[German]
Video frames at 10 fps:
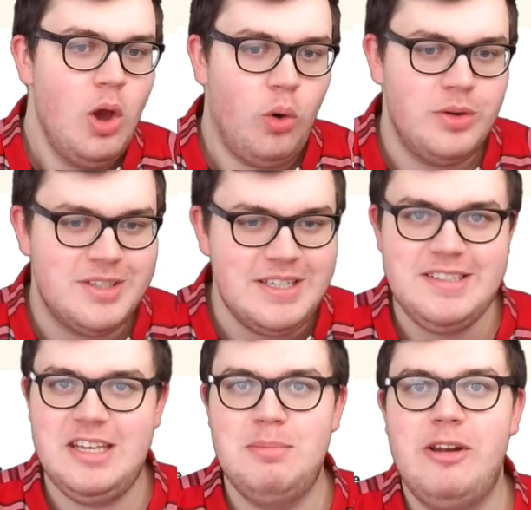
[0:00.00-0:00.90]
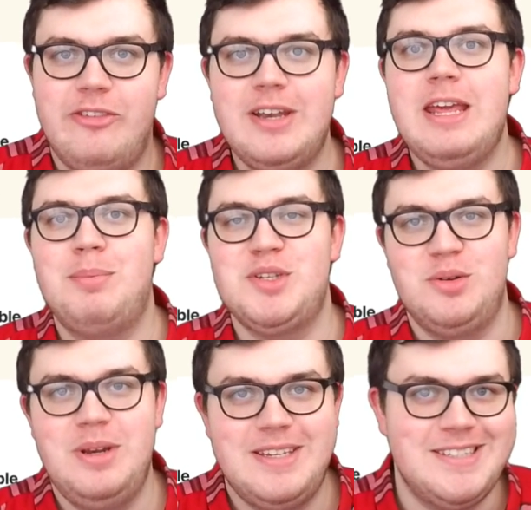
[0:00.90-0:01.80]
und diese E-Mail fand ich
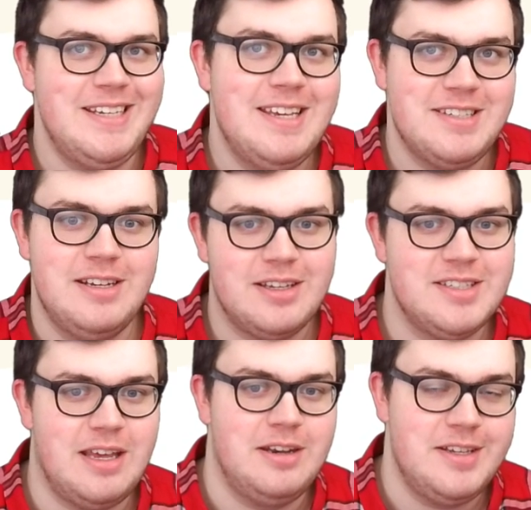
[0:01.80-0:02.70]
persönlich sehr, sehr interessant.